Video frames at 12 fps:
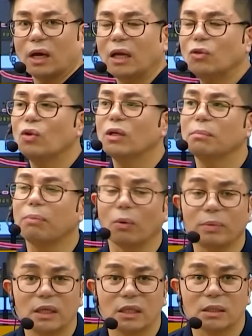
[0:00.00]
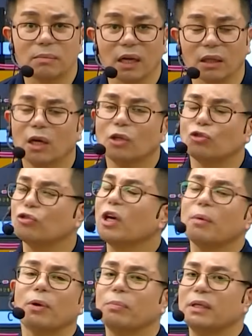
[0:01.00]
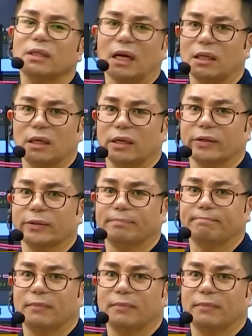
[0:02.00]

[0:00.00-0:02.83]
에듀일은 법인이지만 중개법인 의미는 아니에요.